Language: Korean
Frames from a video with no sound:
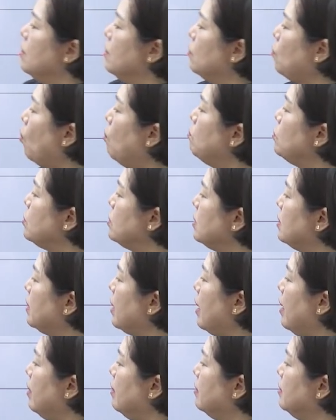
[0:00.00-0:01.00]
너무
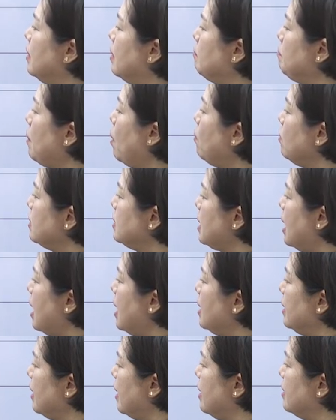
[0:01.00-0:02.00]
쉽게 그냥
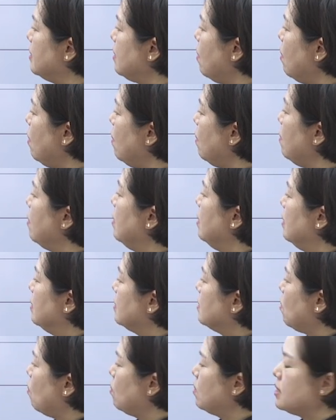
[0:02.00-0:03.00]
평착에서
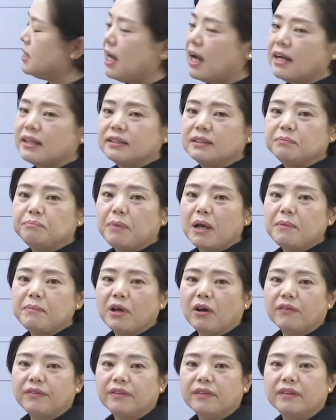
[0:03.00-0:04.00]
적착을
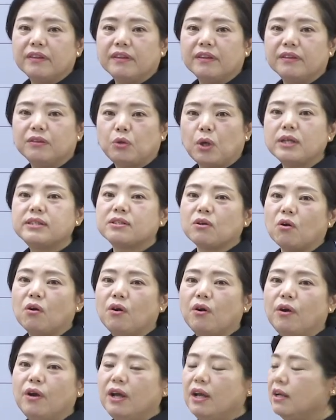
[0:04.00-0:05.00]
빼면 되죠.
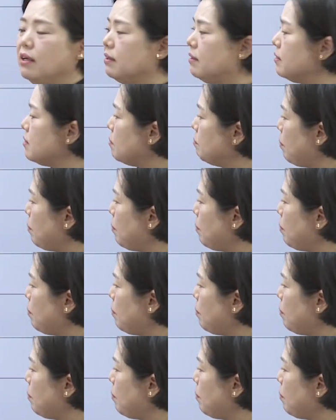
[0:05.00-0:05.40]
그래서